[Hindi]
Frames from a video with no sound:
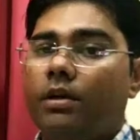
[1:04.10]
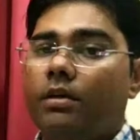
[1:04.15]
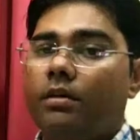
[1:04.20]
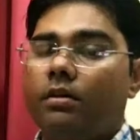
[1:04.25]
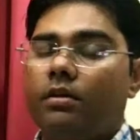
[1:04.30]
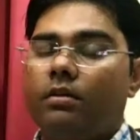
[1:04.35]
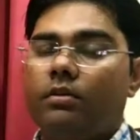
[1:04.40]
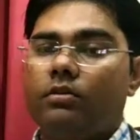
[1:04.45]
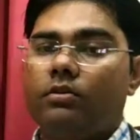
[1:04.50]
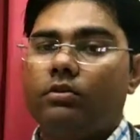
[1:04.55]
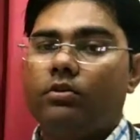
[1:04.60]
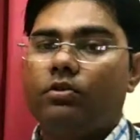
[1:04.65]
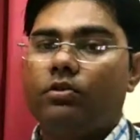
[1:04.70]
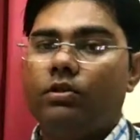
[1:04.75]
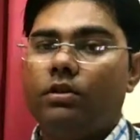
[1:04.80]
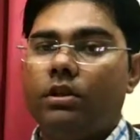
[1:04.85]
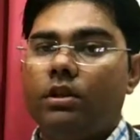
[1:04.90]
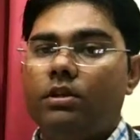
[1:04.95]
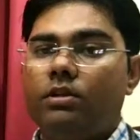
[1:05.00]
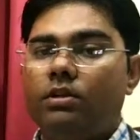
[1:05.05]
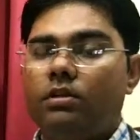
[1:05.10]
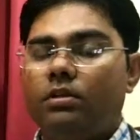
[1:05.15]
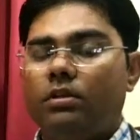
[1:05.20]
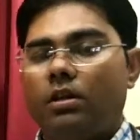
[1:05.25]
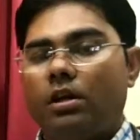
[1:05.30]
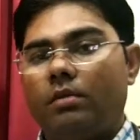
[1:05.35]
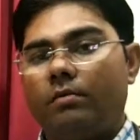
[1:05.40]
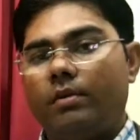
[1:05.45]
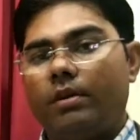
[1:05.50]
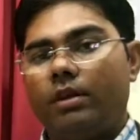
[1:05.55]
में तो ये
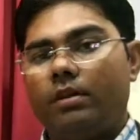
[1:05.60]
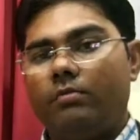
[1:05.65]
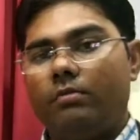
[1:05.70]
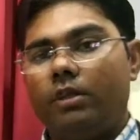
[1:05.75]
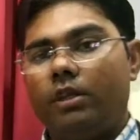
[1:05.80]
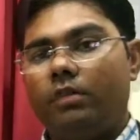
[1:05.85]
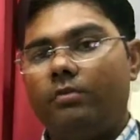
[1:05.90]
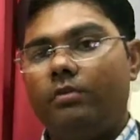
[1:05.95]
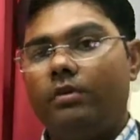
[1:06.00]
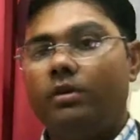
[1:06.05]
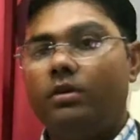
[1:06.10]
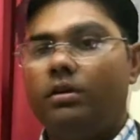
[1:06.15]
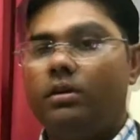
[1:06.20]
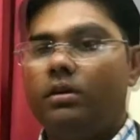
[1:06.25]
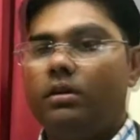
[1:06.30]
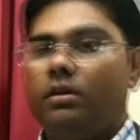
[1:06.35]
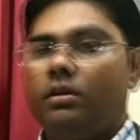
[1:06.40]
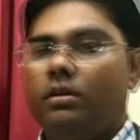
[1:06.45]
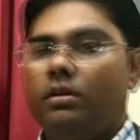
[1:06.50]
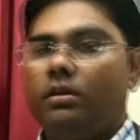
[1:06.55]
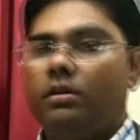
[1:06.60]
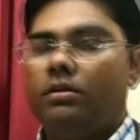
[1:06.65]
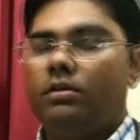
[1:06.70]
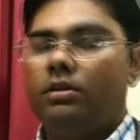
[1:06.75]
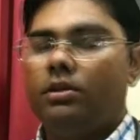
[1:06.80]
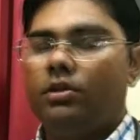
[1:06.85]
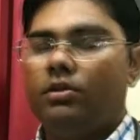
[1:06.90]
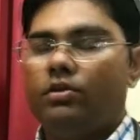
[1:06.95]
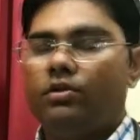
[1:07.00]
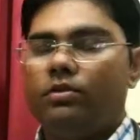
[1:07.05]
हमारे ब्लड में
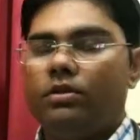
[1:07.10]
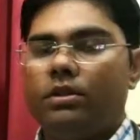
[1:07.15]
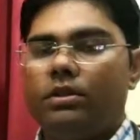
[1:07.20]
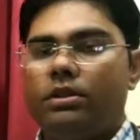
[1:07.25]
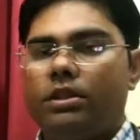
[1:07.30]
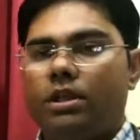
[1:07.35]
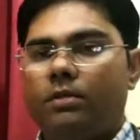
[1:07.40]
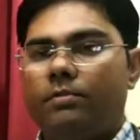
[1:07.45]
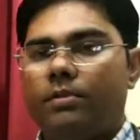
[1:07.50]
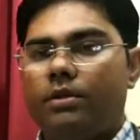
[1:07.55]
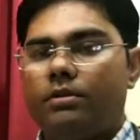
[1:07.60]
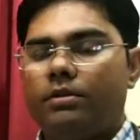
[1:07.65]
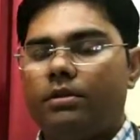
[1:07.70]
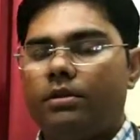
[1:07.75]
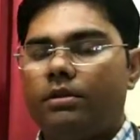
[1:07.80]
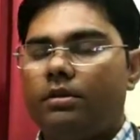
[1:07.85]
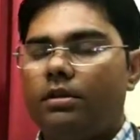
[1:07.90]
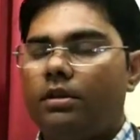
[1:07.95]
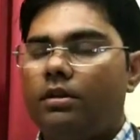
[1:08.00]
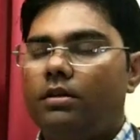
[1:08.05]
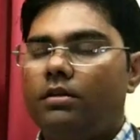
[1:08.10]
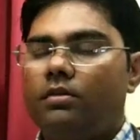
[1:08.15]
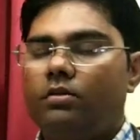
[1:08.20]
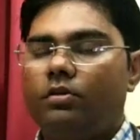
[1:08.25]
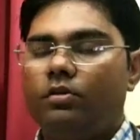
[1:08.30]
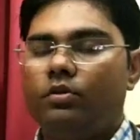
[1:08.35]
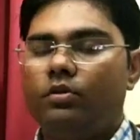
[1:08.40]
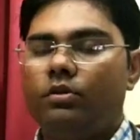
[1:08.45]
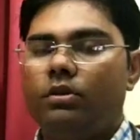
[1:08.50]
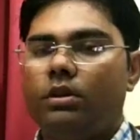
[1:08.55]
जीरो से छः परसेंट तक
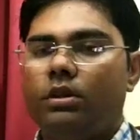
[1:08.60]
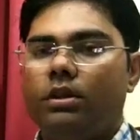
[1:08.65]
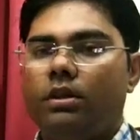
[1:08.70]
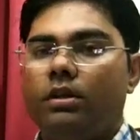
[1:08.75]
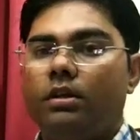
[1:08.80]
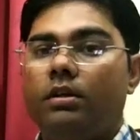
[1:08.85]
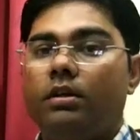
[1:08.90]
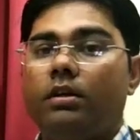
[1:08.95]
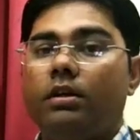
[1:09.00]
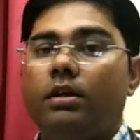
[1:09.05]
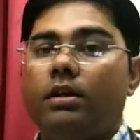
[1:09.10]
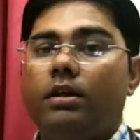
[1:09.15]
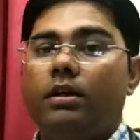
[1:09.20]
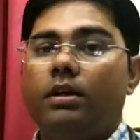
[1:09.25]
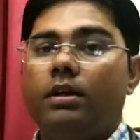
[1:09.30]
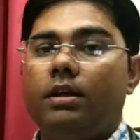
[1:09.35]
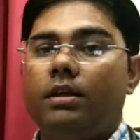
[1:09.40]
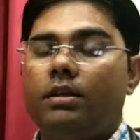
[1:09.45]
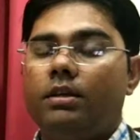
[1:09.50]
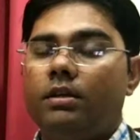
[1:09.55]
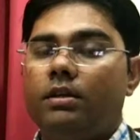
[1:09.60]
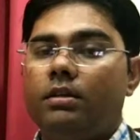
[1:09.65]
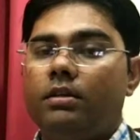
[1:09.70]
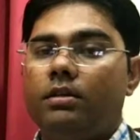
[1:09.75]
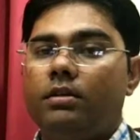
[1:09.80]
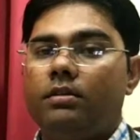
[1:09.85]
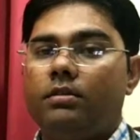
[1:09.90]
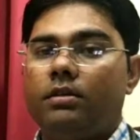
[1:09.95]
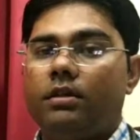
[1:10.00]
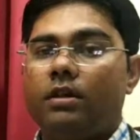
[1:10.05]
होते हैं यदि
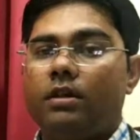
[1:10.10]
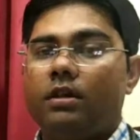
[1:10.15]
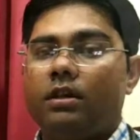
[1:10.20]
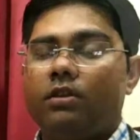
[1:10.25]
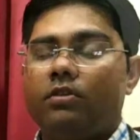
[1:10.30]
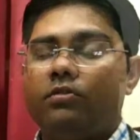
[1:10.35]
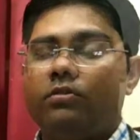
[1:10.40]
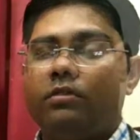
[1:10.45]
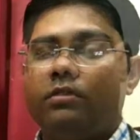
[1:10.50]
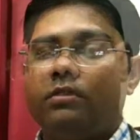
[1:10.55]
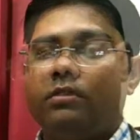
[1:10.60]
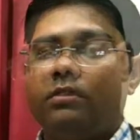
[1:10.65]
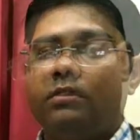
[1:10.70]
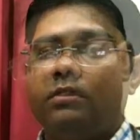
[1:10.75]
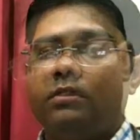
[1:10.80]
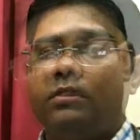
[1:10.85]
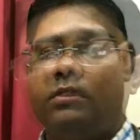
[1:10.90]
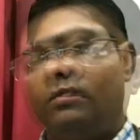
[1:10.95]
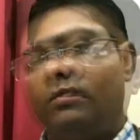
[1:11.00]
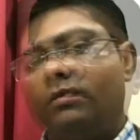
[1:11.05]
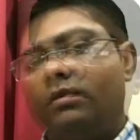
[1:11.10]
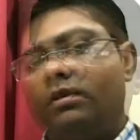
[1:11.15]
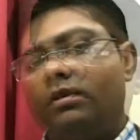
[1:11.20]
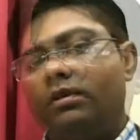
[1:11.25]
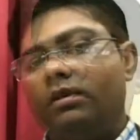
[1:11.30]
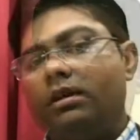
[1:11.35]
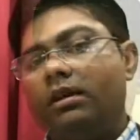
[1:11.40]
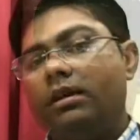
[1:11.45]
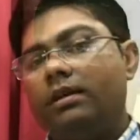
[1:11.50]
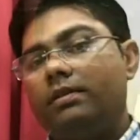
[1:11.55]
इसका काउंट
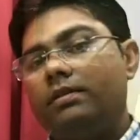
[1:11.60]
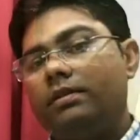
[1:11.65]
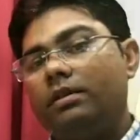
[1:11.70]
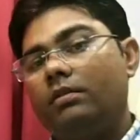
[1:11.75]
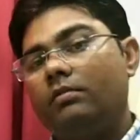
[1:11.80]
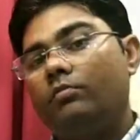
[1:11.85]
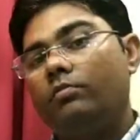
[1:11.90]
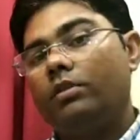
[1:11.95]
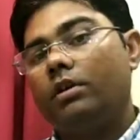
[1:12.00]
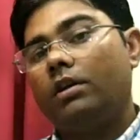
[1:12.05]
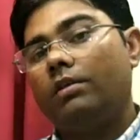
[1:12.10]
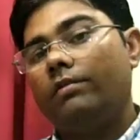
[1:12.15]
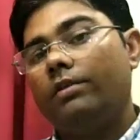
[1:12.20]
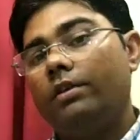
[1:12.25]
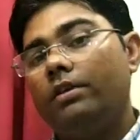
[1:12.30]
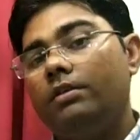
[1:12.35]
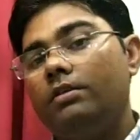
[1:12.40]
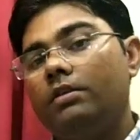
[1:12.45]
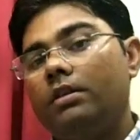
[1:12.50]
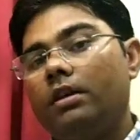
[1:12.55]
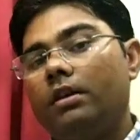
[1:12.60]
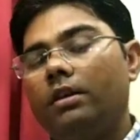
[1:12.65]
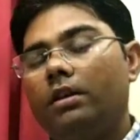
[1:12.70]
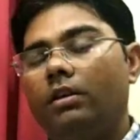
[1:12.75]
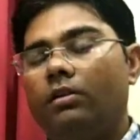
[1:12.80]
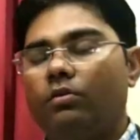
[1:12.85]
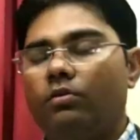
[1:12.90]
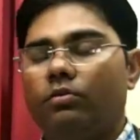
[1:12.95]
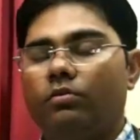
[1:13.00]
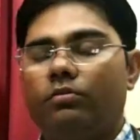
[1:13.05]
या इससे कभी ज़्यादा
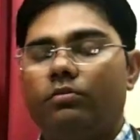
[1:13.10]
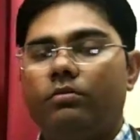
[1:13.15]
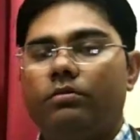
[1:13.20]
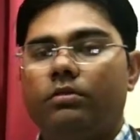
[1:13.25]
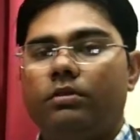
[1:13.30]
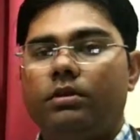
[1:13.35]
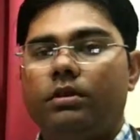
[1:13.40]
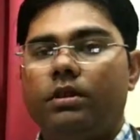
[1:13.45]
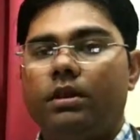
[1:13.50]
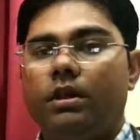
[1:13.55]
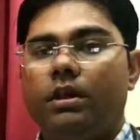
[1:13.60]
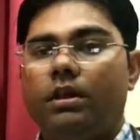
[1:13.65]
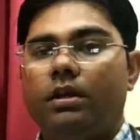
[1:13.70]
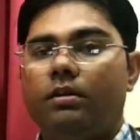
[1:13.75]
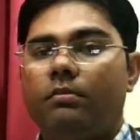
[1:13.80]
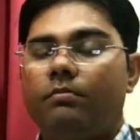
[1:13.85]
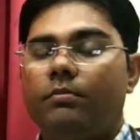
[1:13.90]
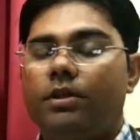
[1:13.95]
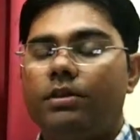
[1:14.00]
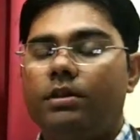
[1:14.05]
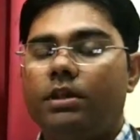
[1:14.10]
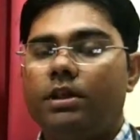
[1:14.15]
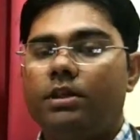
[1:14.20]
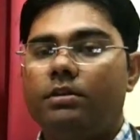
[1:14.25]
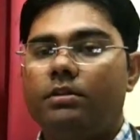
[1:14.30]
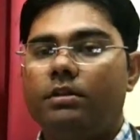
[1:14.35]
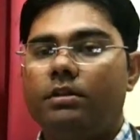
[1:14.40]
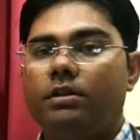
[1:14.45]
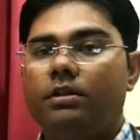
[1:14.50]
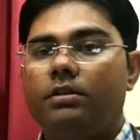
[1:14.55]
हो या
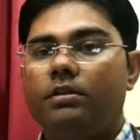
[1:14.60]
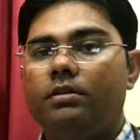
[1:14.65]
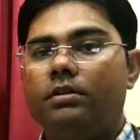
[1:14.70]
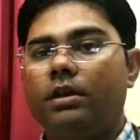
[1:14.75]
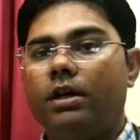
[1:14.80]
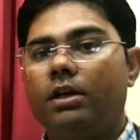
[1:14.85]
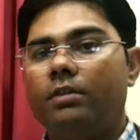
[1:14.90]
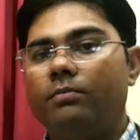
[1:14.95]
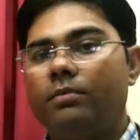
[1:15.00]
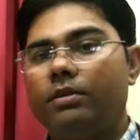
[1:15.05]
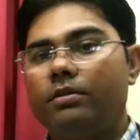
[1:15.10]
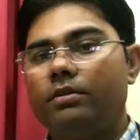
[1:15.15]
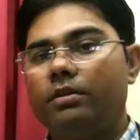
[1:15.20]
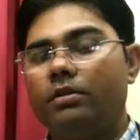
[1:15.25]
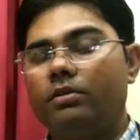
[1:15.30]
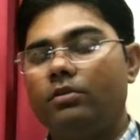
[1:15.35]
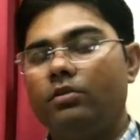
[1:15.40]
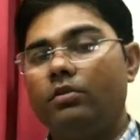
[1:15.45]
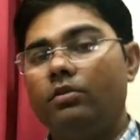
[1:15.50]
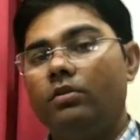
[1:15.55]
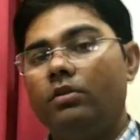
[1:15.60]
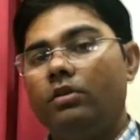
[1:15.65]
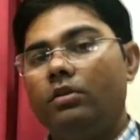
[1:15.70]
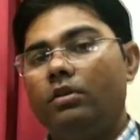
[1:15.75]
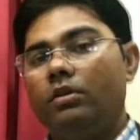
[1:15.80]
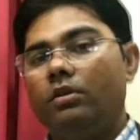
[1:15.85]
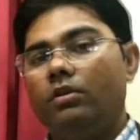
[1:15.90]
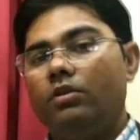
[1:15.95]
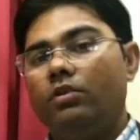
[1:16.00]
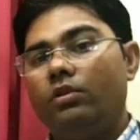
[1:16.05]
पचास से साठ प्रतिशत हो
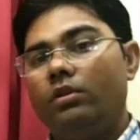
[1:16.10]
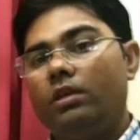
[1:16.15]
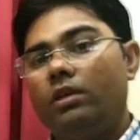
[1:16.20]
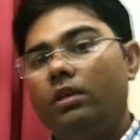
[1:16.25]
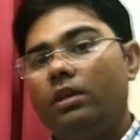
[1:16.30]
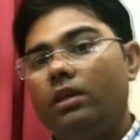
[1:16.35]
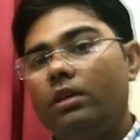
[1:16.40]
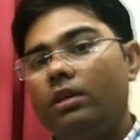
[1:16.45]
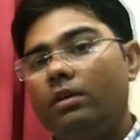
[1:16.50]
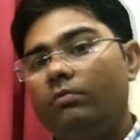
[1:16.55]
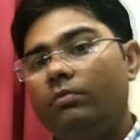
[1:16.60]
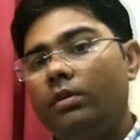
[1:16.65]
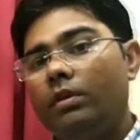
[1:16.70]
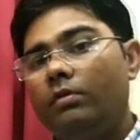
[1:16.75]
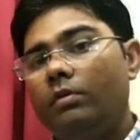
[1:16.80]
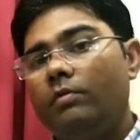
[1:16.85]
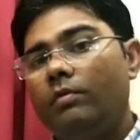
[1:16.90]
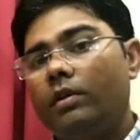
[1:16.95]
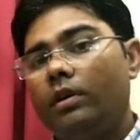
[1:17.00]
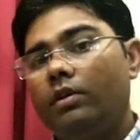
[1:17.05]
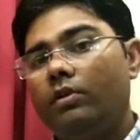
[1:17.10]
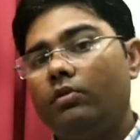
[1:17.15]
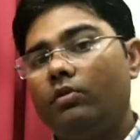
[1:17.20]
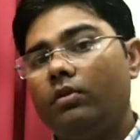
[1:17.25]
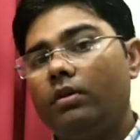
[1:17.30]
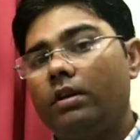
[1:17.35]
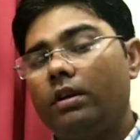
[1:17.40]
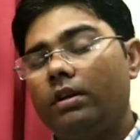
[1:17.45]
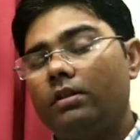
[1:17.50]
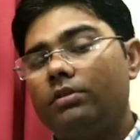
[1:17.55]
तो ये कई गंभीर बीमारियों
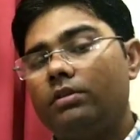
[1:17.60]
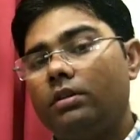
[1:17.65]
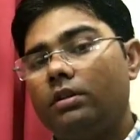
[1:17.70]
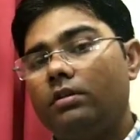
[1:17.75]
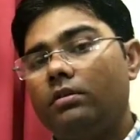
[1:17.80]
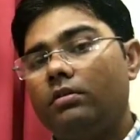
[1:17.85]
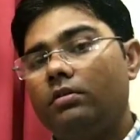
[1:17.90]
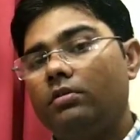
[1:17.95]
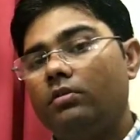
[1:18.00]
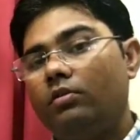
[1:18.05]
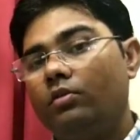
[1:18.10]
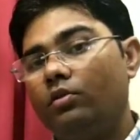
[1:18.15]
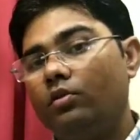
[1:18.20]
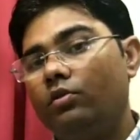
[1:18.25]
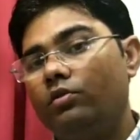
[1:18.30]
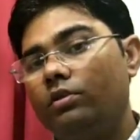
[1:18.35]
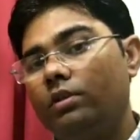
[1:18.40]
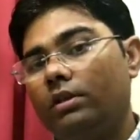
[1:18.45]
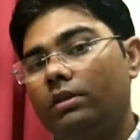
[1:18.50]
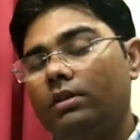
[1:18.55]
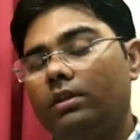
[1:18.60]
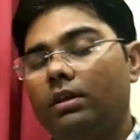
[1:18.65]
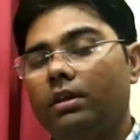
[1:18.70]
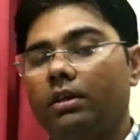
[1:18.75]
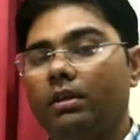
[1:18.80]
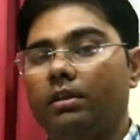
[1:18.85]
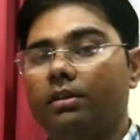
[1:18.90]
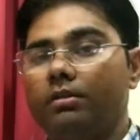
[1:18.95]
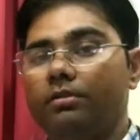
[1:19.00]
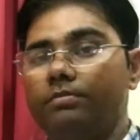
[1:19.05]
का लक्षण हो सकता
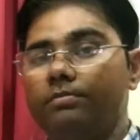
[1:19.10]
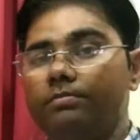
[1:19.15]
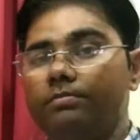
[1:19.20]
है